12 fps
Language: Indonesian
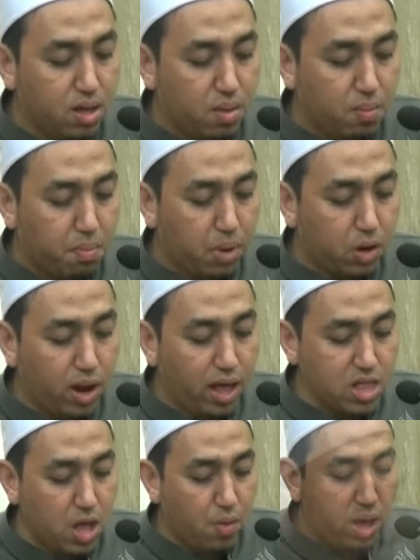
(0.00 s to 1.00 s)
menolak
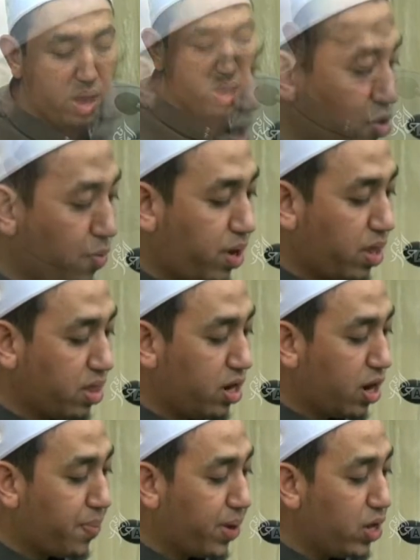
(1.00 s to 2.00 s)
tawaran atau perintah
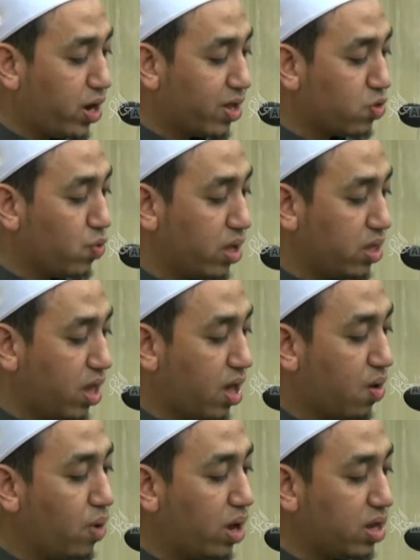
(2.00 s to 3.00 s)
daripada orang tuanya
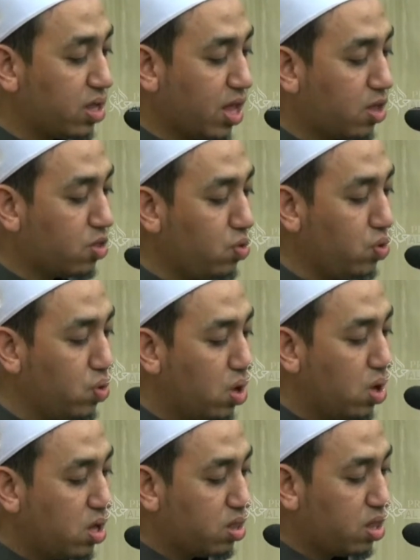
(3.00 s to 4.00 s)
wanita itu
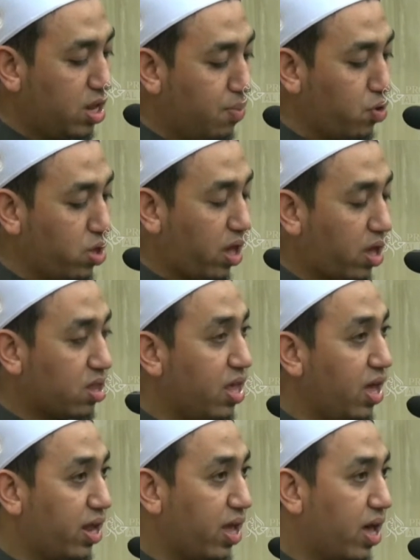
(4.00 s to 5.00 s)
tidak punya
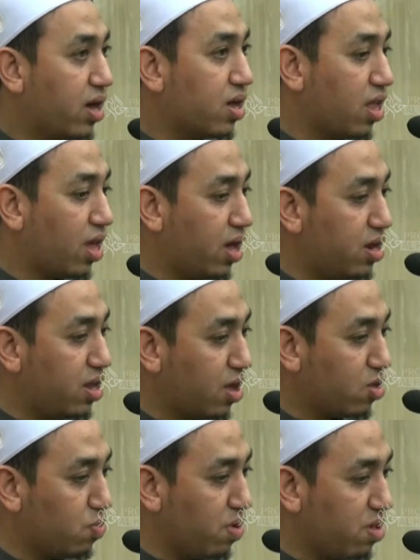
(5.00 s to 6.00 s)
ikhtiar ya ketika
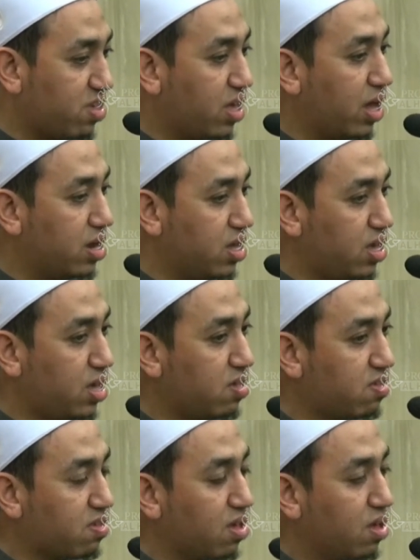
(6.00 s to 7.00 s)
dia itu masih
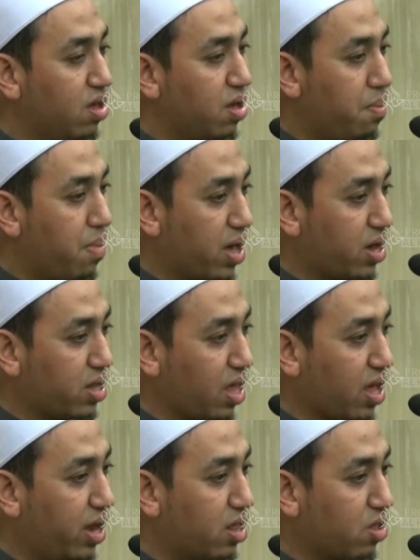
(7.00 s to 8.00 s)
gadis maka
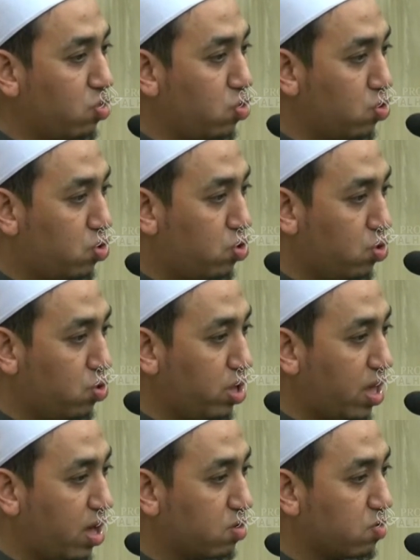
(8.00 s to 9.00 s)
ketika datang jodoh
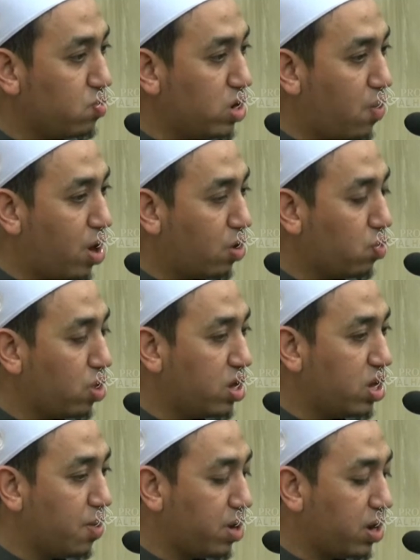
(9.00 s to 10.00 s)
yang sudah waktunya
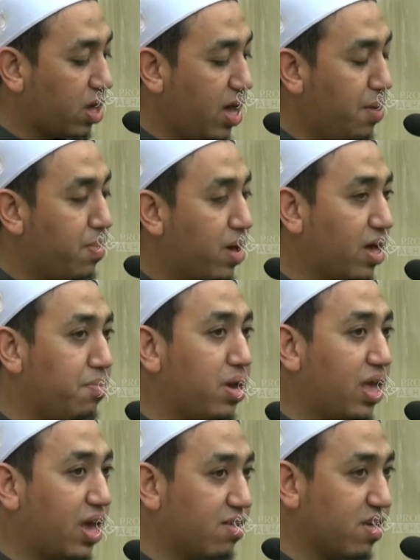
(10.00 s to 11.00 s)
dia menikah maka
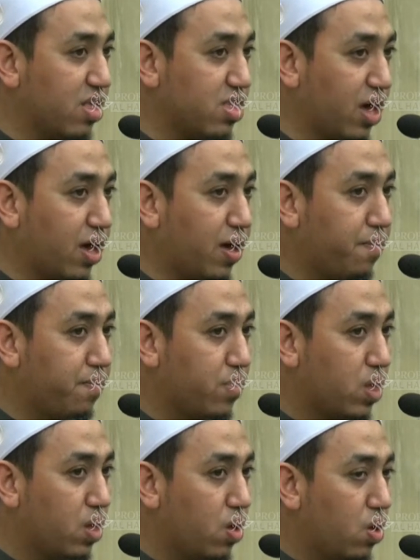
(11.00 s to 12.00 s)
menikah saja
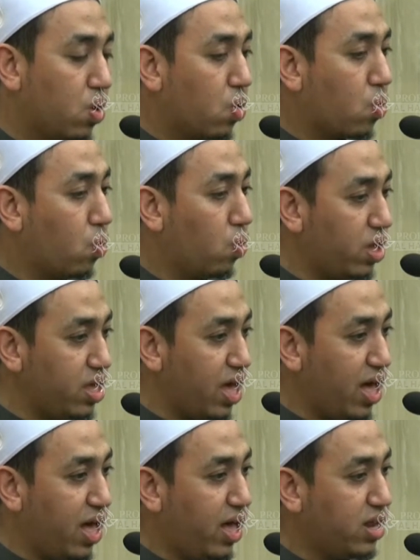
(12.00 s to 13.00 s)

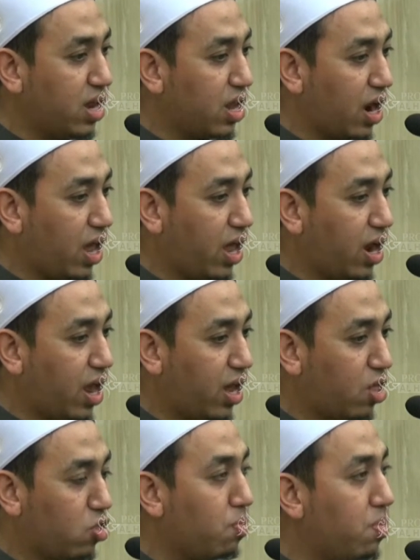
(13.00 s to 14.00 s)
kuliah dan yang
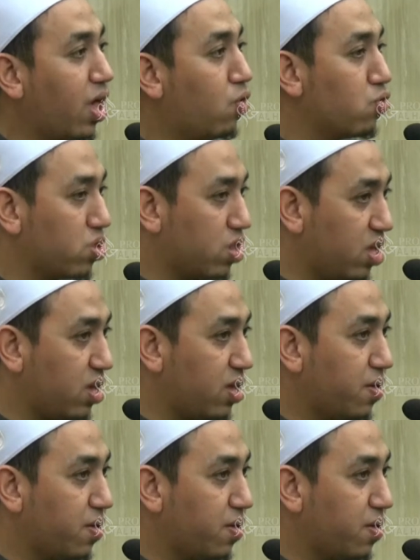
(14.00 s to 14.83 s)
lain-lain itu mengikuti